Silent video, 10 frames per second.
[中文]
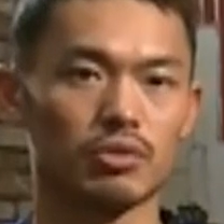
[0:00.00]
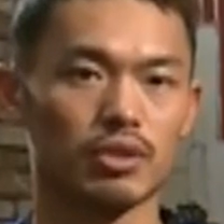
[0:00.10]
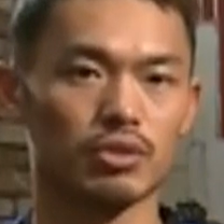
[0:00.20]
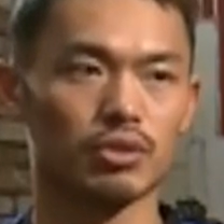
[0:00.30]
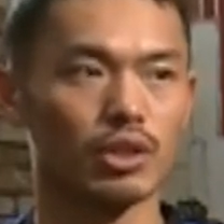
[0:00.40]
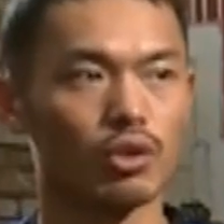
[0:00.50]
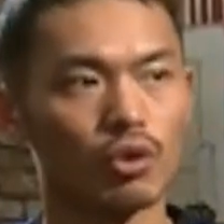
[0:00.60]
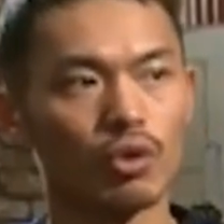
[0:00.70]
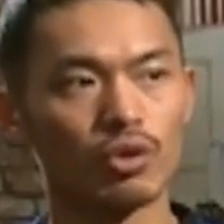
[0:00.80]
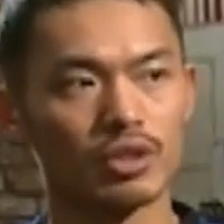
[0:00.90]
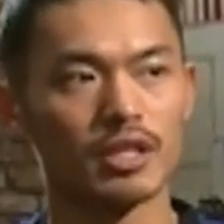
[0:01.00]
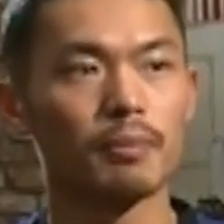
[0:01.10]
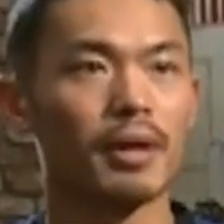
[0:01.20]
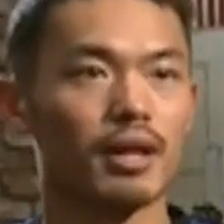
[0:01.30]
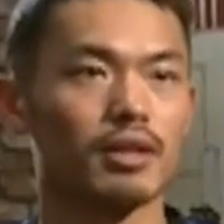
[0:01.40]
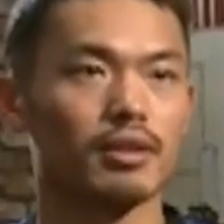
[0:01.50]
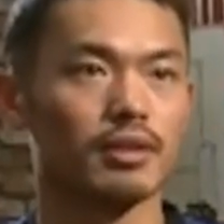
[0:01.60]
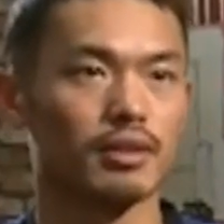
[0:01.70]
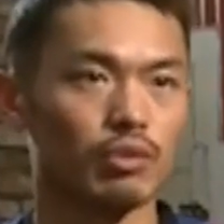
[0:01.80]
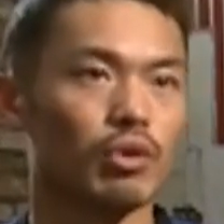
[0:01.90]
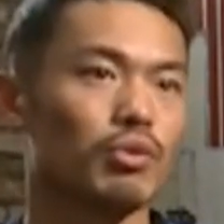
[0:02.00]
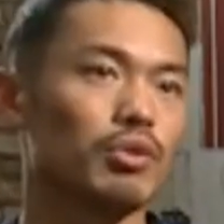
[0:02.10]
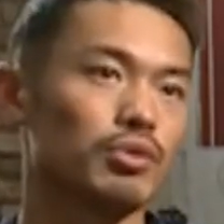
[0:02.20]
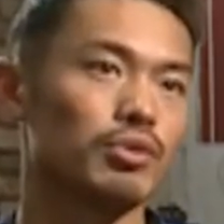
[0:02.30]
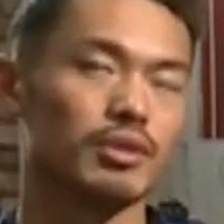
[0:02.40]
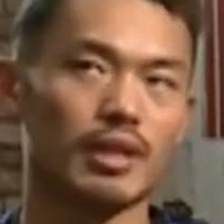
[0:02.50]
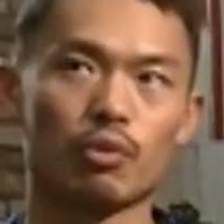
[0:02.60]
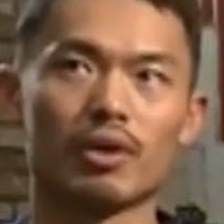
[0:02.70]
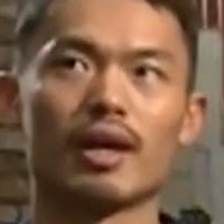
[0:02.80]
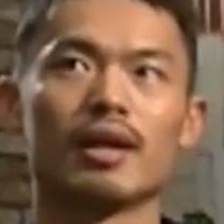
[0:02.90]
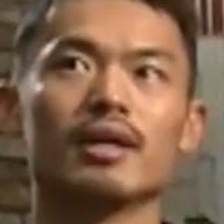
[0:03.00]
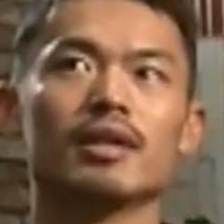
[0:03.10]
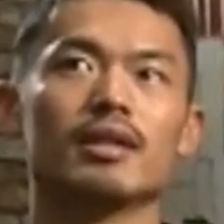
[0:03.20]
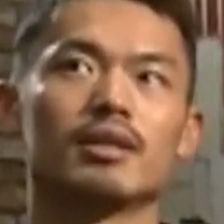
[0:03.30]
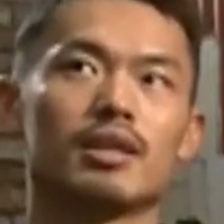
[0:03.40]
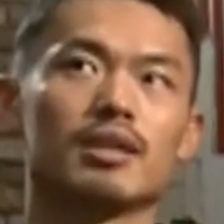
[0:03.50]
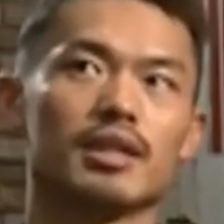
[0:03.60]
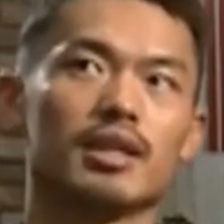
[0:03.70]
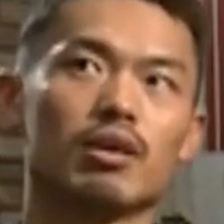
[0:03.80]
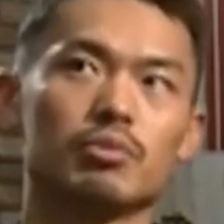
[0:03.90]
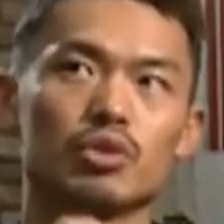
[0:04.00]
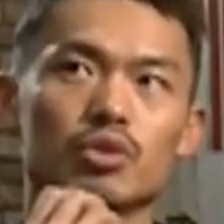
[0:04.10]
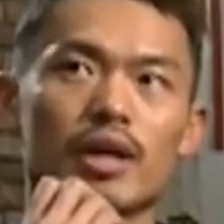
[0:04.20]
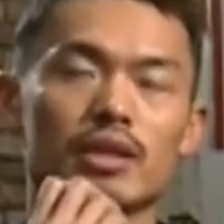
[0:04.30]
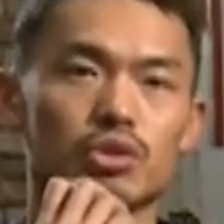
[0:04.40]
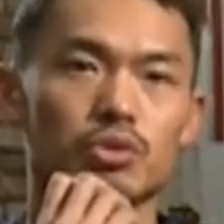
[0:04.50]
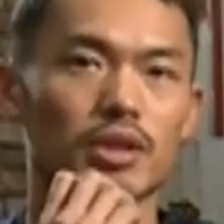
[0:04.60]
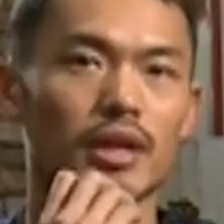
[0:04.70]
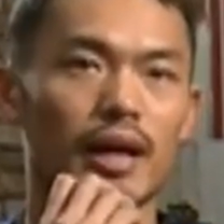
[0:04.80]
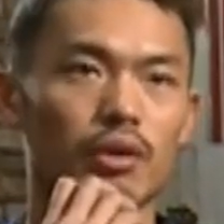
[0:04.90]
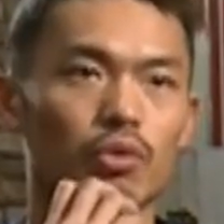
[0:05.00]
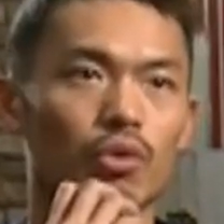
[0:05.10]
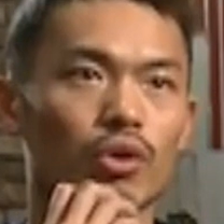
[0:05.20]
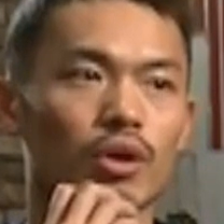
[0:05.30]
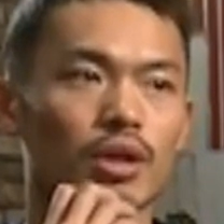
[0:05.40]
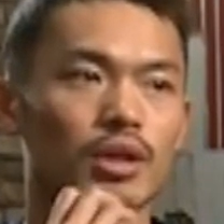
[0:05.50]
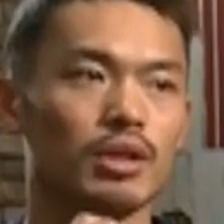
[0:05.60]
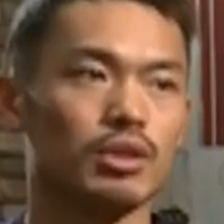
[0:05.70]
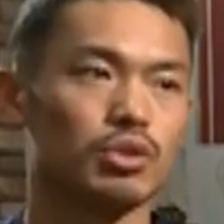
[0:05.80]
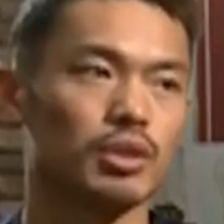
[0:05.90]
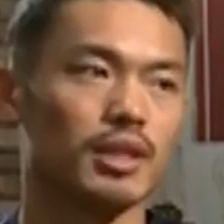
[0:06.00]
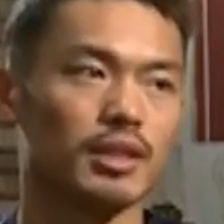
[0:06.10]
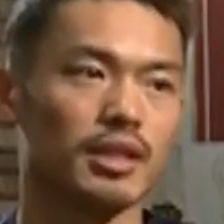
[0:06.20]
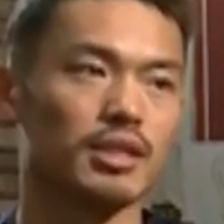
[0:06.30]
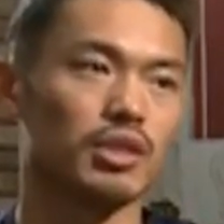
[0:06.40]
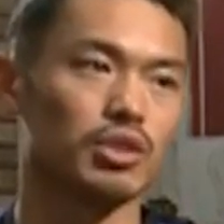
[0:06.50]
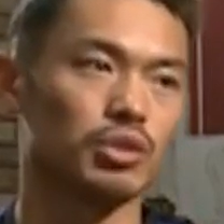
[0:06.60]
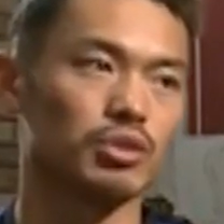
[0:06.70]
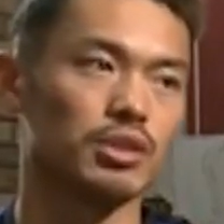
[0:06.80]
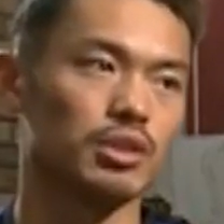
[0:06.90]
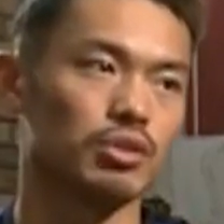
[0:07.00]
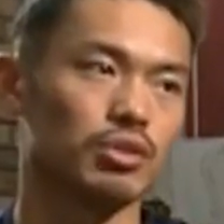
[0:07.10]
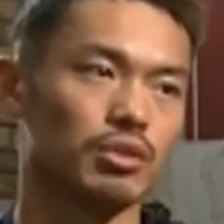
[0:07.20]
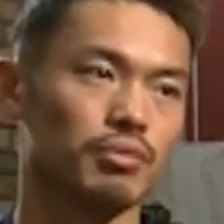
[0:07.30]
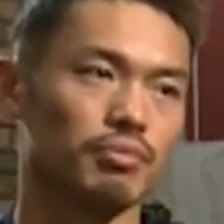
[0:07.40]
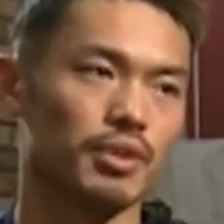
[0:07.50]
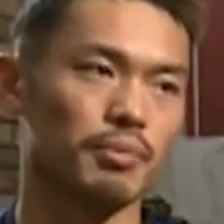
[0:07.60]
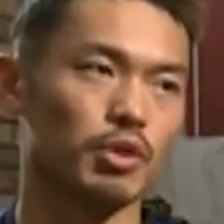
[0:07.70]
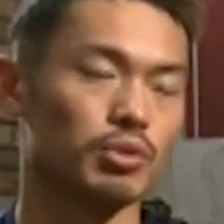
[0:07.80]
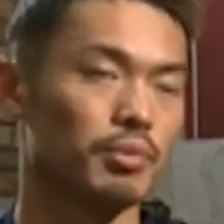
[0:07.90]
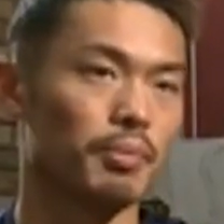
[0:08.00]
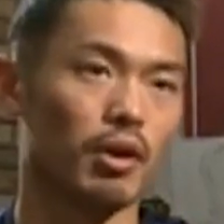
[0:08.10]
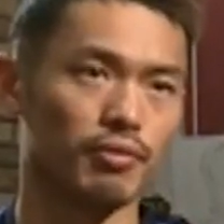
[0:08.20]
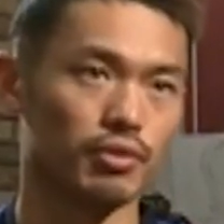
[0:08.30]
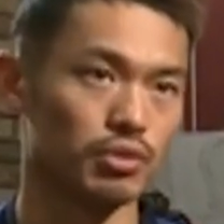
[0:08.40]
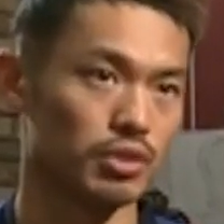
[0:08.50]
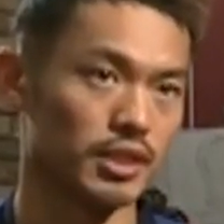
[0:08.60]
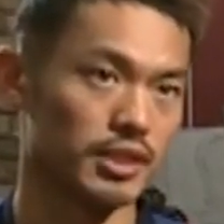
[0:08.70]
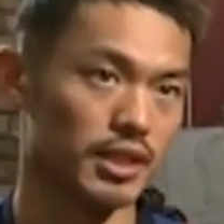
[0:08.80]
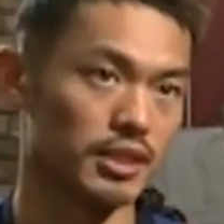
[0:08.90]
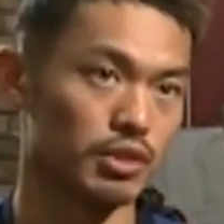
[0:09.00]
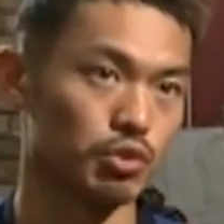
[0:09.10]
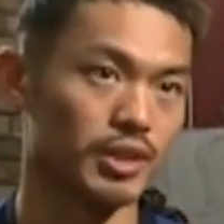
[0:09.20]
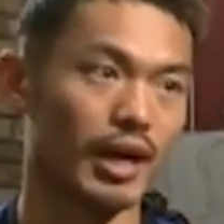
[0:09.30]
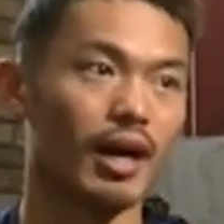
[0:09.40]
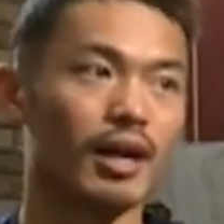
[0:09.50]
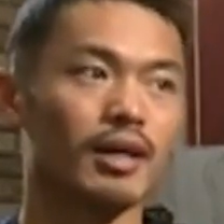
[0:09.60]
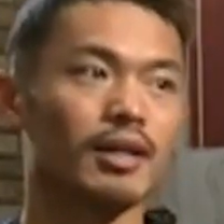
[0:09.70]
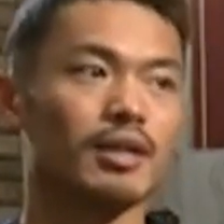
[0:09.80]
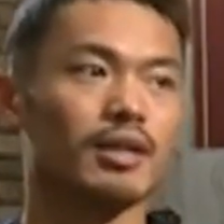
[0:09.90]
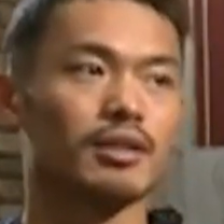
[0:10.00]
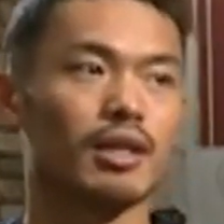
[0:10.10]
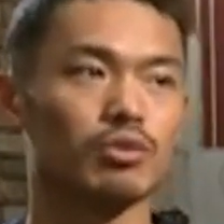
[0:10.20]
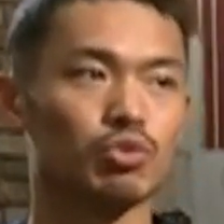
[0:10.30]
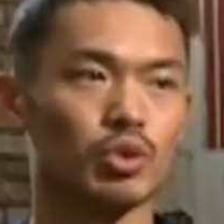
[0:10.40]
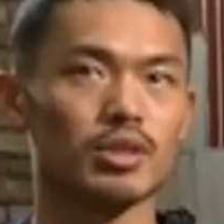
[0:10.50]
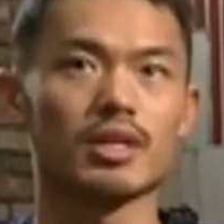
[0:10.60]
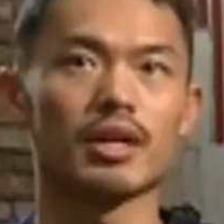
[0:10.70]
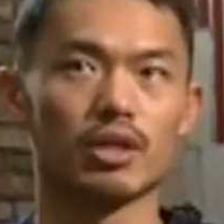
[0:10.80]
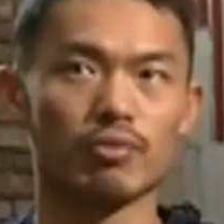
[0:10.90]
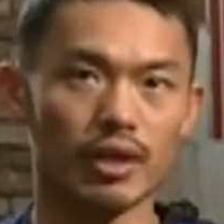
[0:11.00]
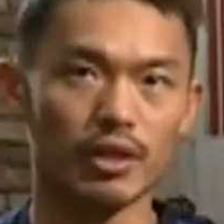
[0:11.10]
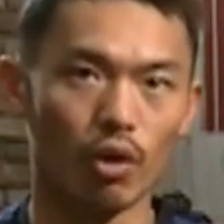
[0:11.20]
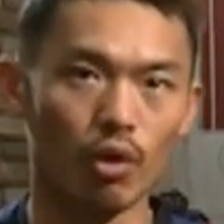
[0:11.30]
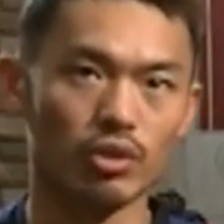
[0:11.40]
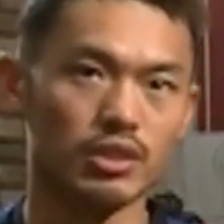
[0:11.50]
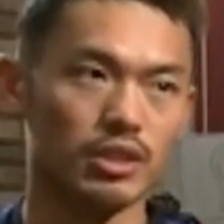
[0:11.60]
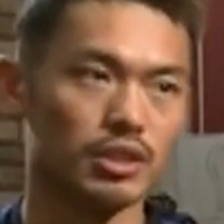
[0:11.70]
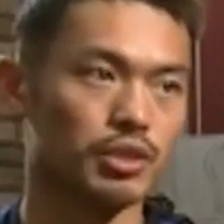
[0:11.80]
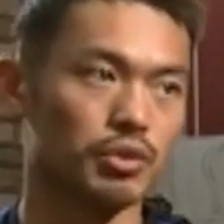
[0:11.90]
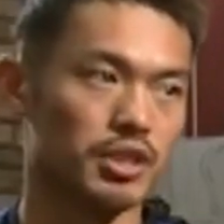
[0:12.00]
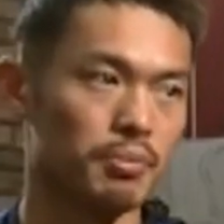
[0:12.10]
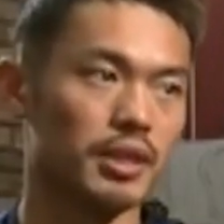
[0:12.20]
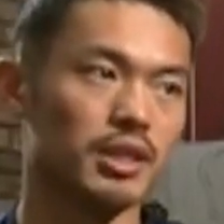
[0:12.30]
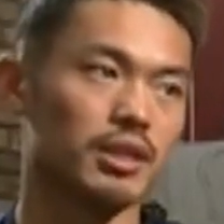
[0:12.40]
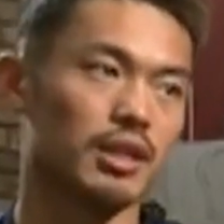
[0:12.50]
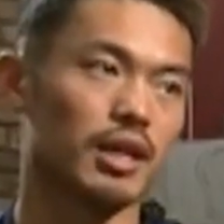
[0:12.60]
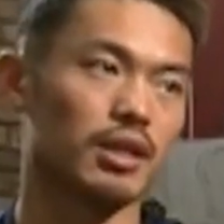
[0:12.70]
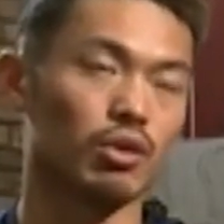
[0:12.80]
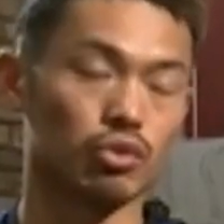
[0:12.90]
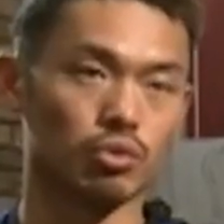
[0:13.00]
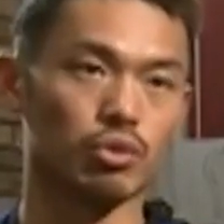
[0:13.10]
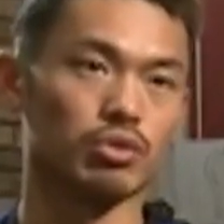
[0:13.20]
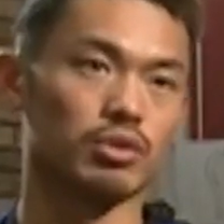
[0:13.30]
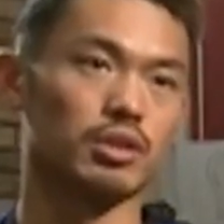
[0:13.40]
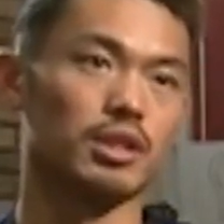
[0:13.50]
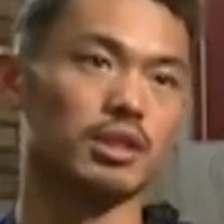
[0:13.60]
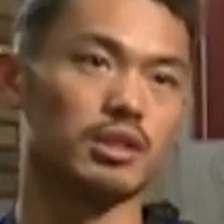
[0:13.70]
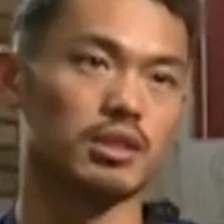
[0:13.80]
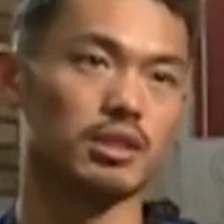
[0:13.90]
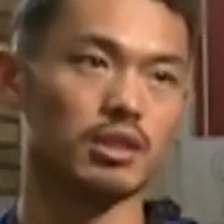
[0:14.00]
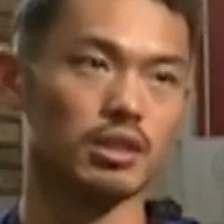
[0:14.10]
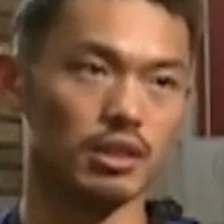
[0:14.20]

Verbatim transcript: 运会男团的时候能够先把男团冠军拿回来。但是很遗憾，我们最终还是输给了韩国。所以在单项的时候，自己就也没有什么包袱，就是一场一场去打。当决赛赢完以后，其实有些媒体才告诉我，你